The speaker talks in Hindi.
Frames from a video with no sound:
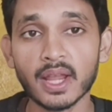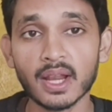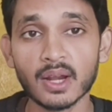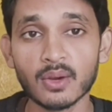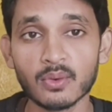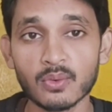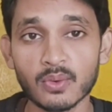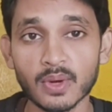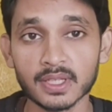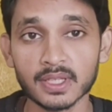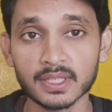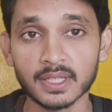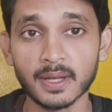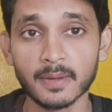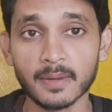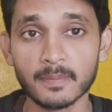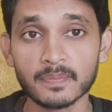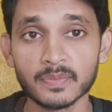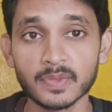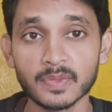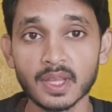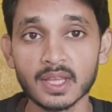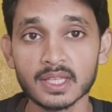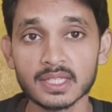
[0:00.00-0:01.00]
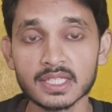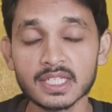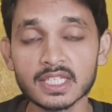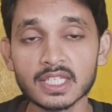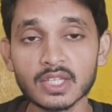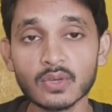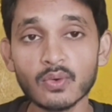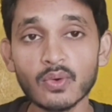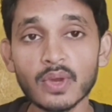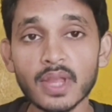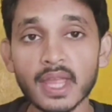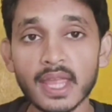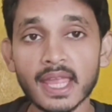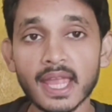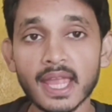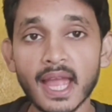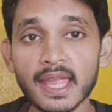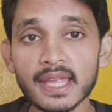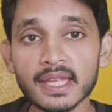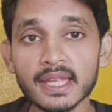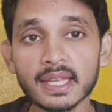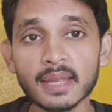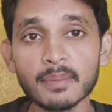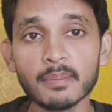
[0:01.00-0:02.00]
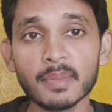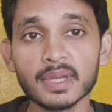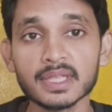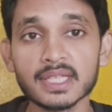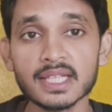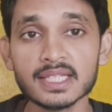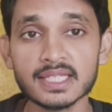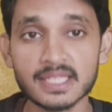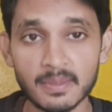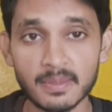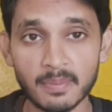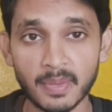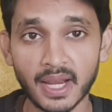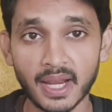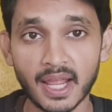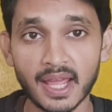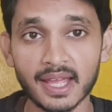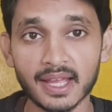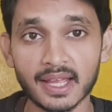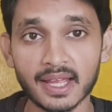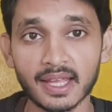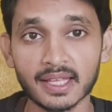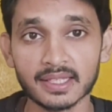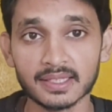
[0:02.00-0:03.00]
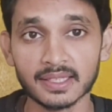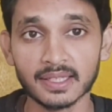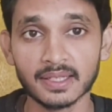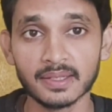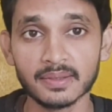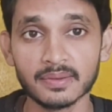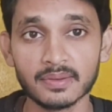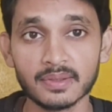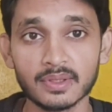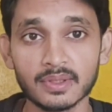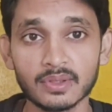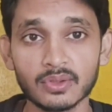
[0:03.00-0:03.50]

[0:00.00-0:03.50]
वायरल हुआ था जिसको एआई की मदद से बनाया गया था